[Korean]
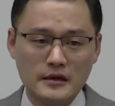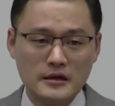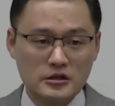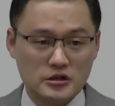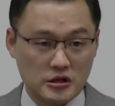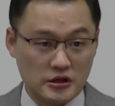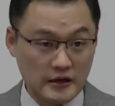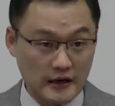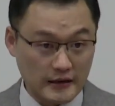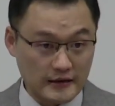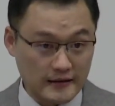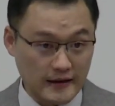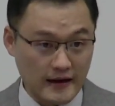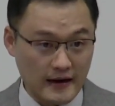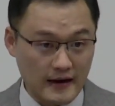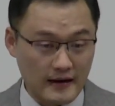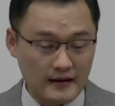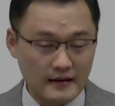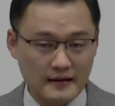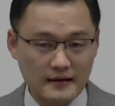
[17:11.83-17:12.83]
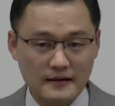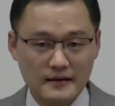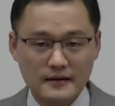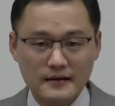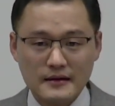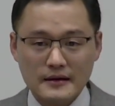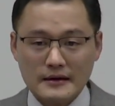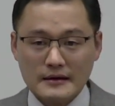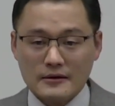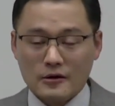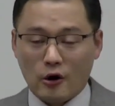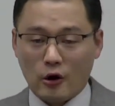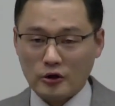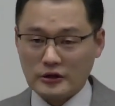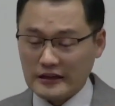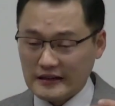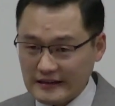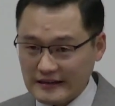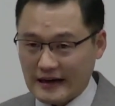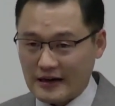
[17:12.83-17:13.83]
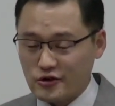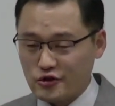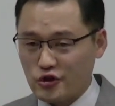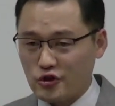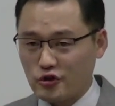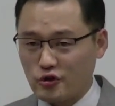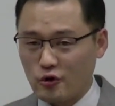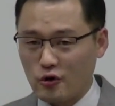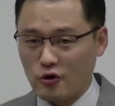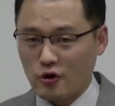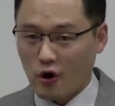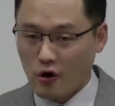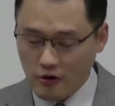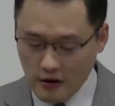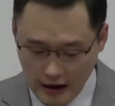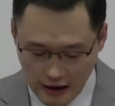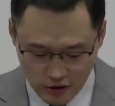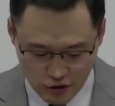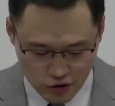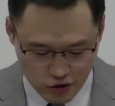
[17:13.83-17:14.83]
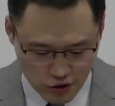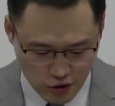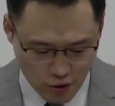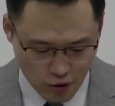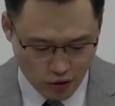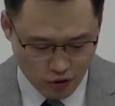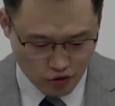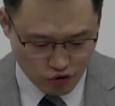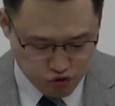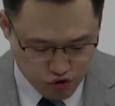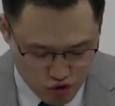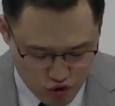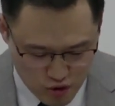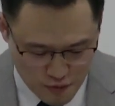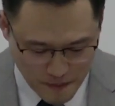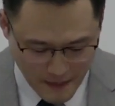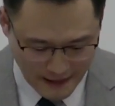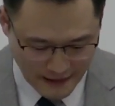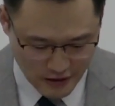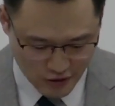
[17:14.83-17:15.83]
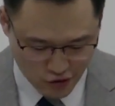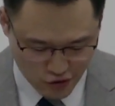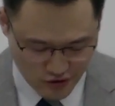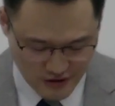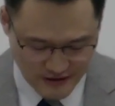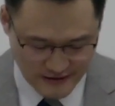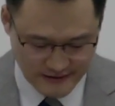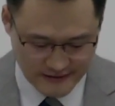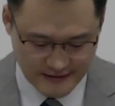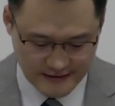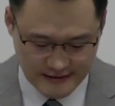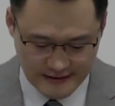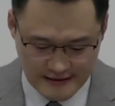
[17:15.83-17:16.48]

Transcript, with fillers: 지금까지 내가 어디든 갈 수 있도록 건강을 주시고 두 발을 주신